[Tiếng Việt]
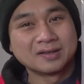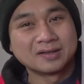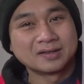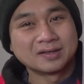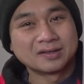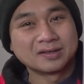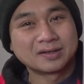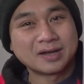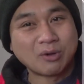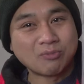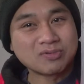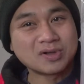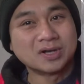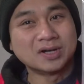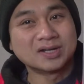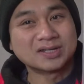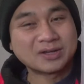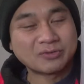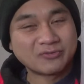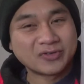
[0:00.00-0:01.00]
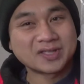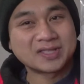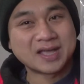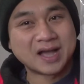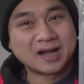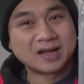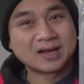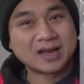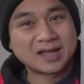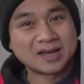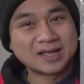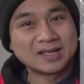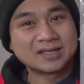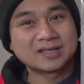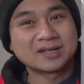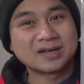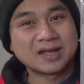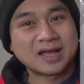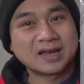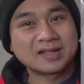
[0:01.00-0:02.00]
à, đóng cửa xong phải chặn lại để
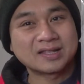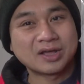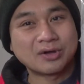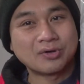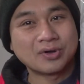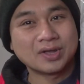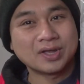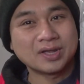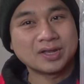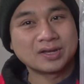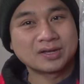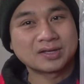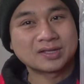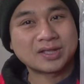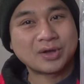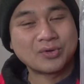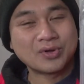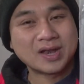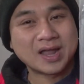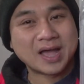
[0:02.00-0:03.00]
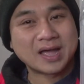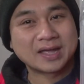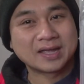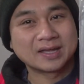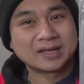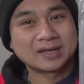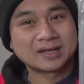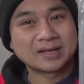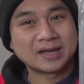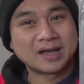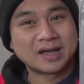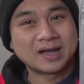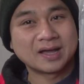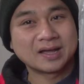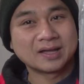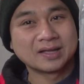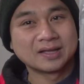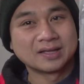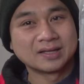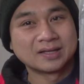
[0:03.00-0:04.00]
cho nó ánh tối nó tối lại đó
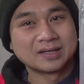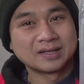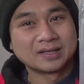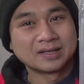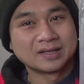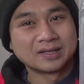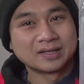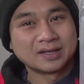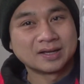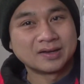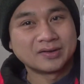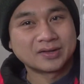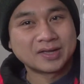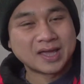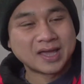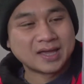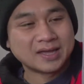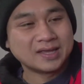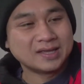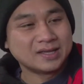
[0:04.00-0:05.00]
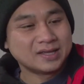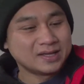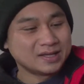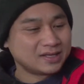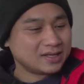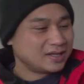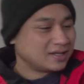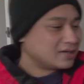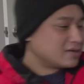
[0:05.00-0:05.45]
ok thì